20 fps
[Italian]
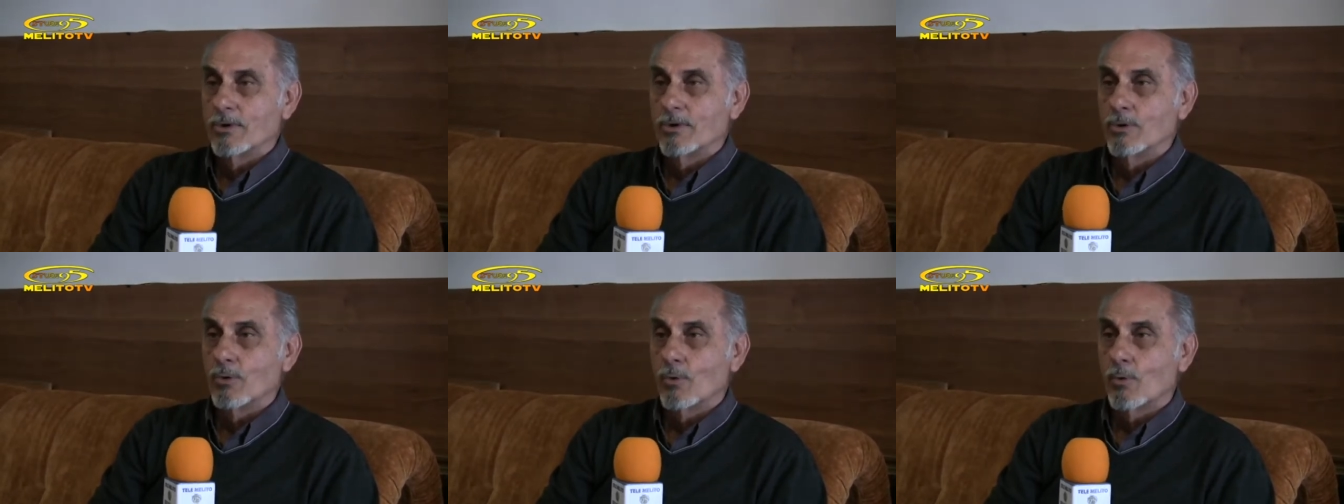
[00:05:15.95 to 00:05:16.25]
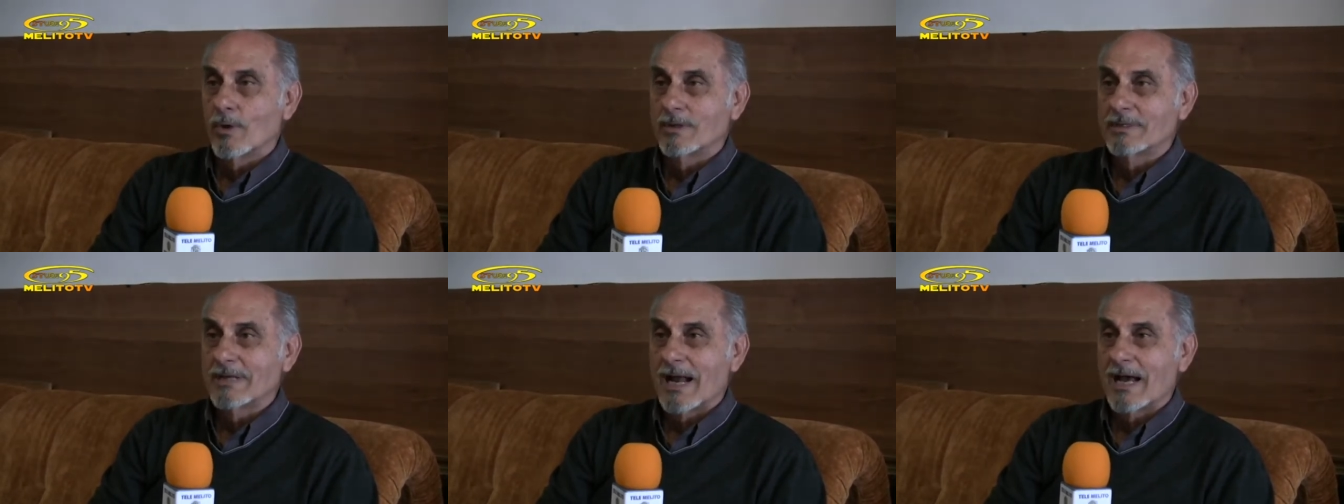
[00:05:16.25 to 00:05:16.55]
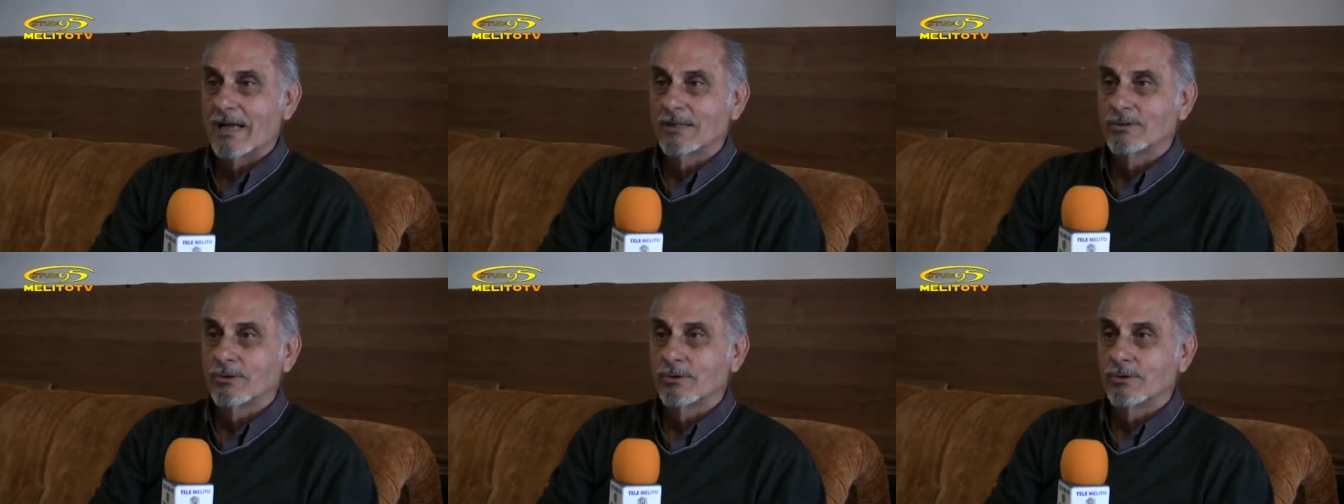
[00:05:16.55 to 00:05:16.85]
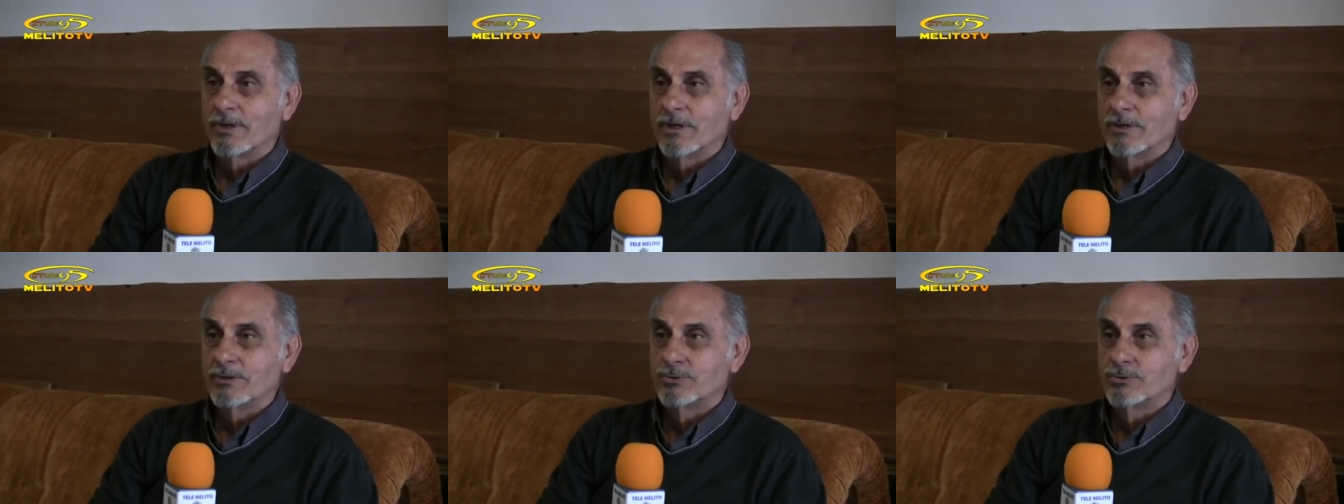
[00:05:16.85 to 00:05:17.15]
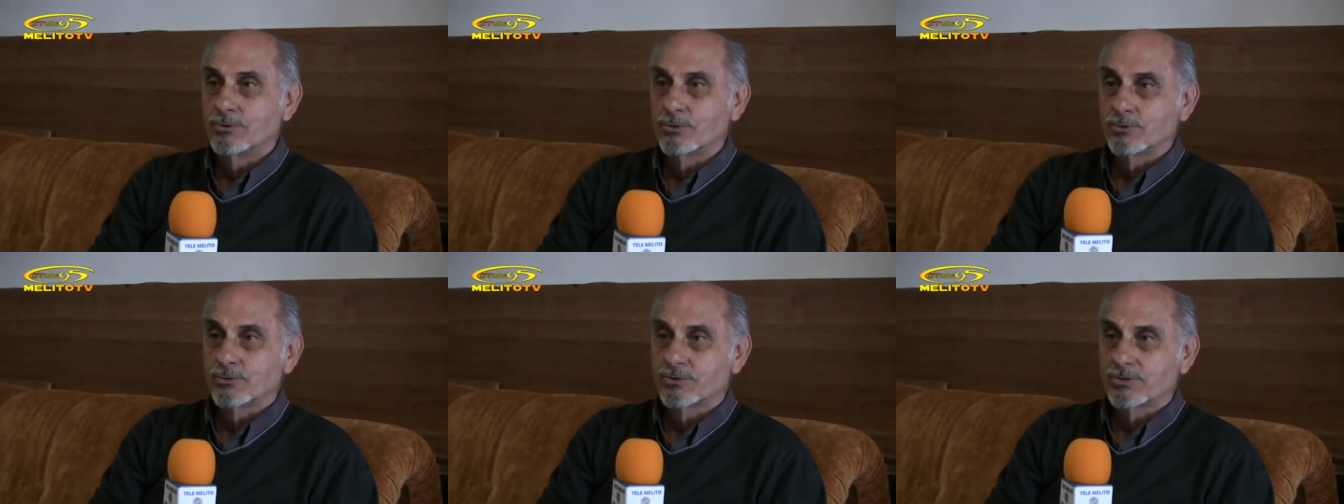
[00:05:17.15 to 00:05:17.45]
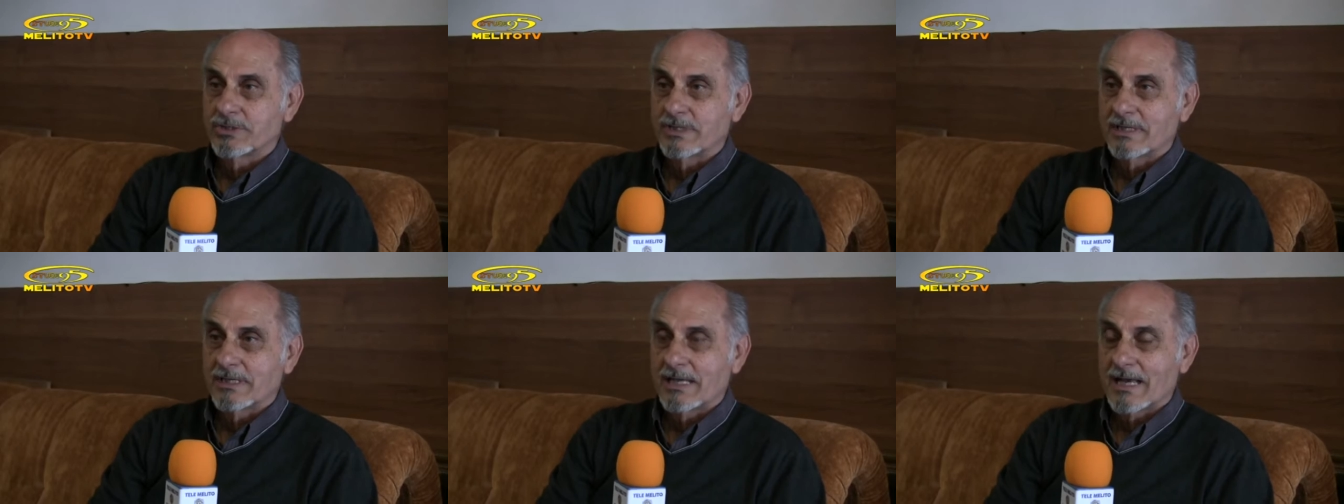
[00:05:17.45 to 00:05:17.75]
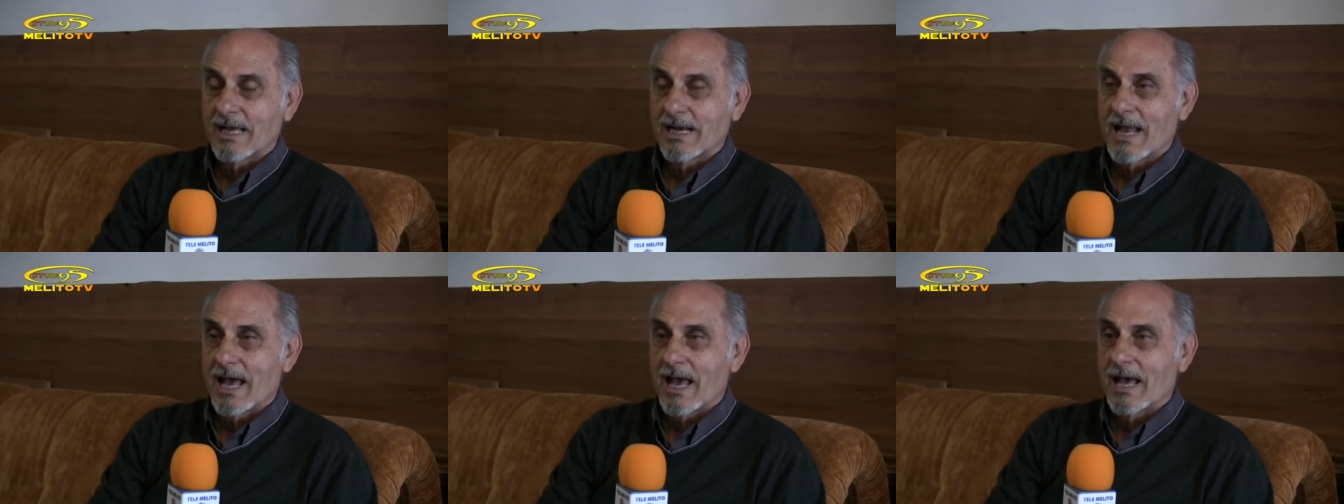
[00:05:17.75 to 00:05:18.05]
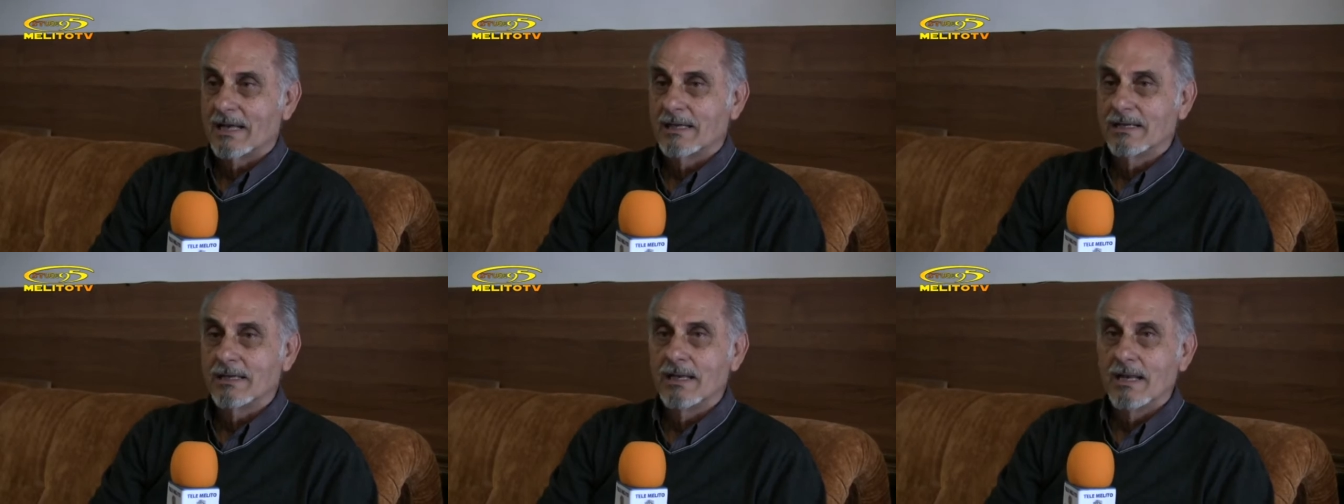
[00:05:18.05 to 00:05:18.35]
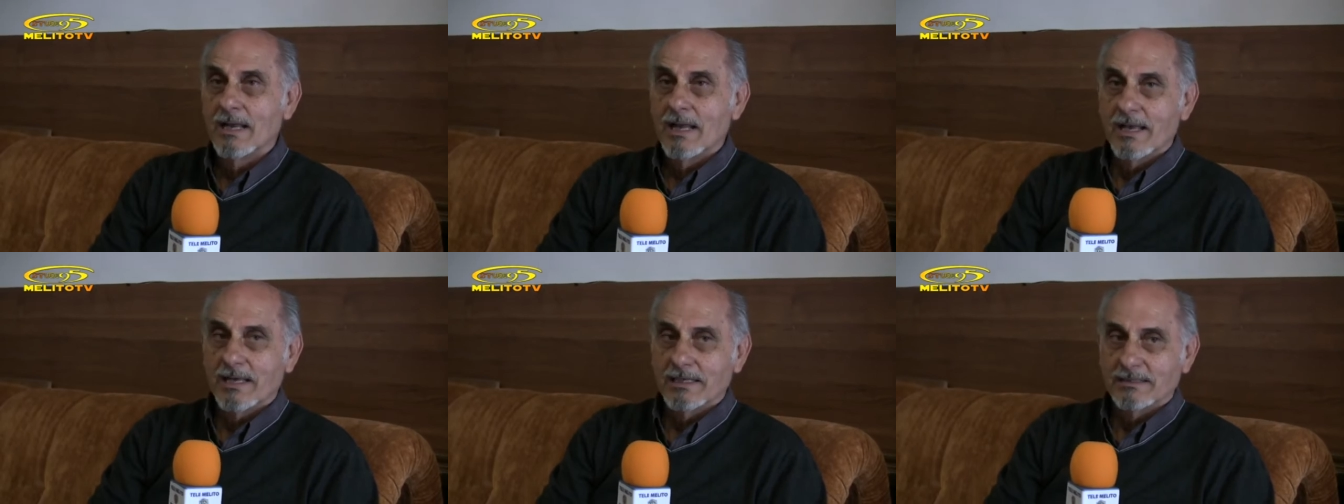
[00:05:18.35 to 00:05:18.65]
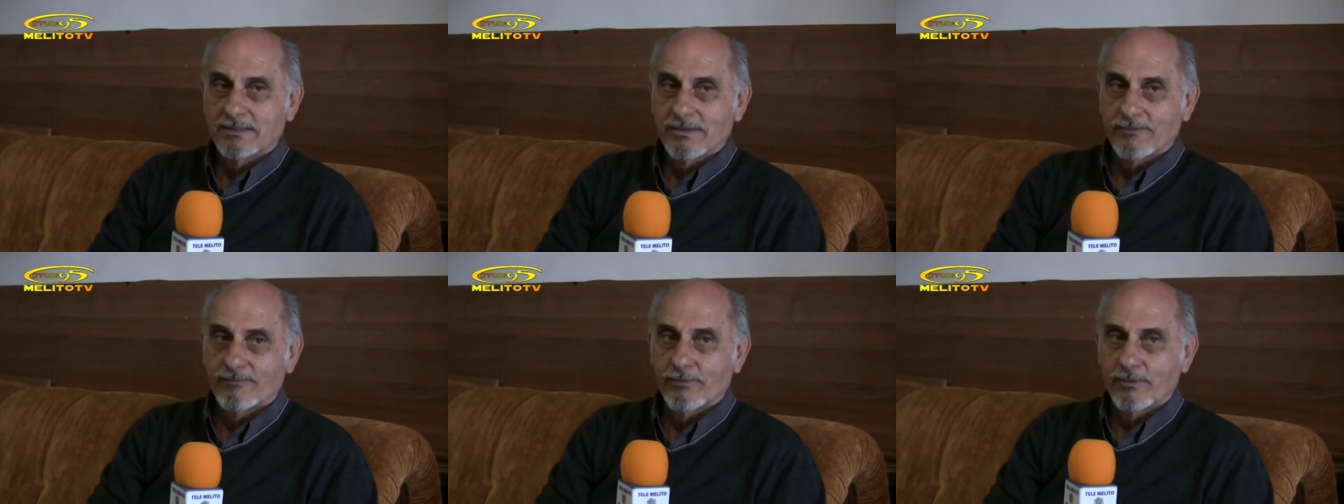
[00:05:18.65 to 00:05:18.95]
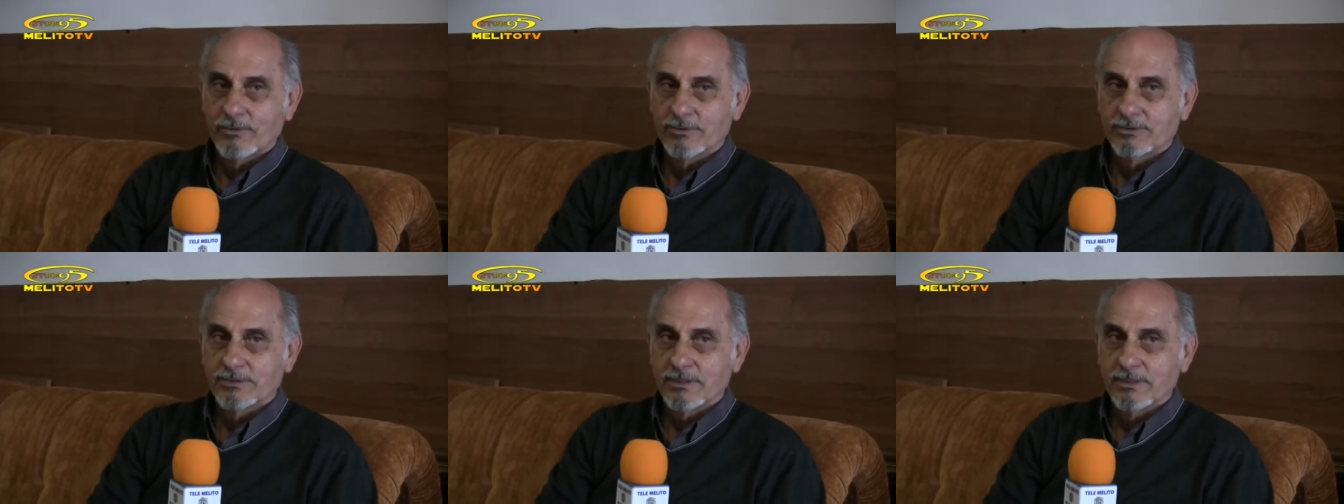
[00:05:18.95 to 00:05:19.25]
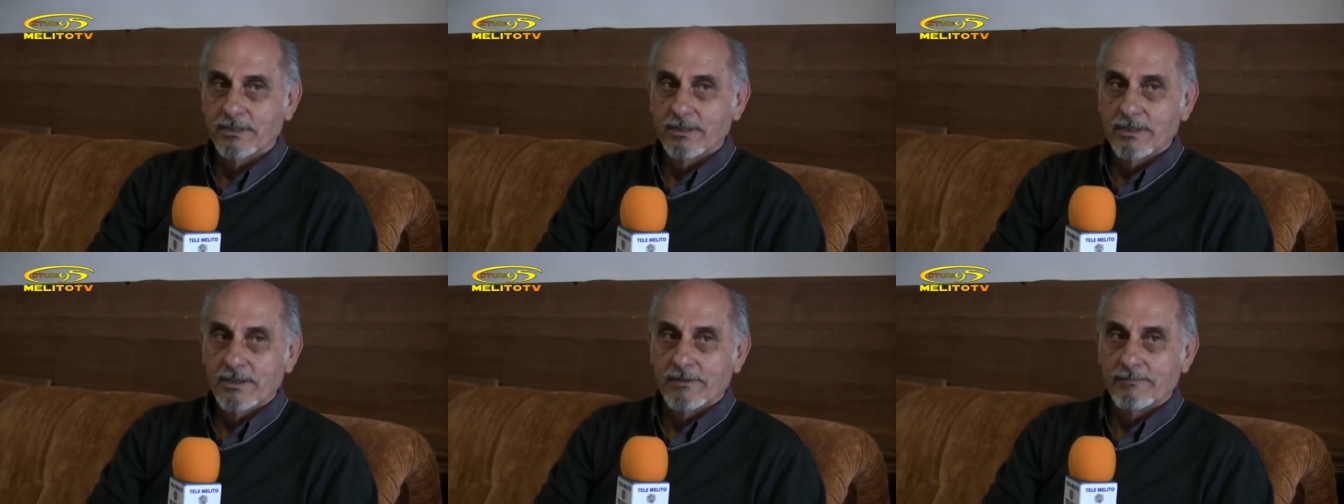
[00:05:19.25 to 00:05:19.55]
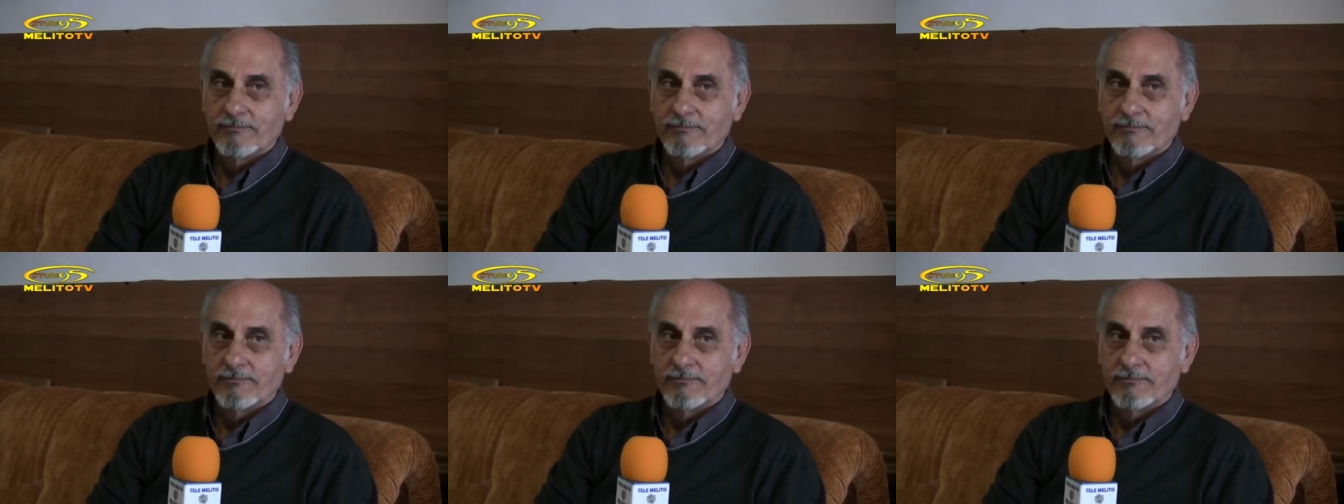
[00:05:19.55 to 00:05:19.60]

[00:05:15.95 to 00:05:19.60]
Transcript: inquadrato nei giusti canali e se fosse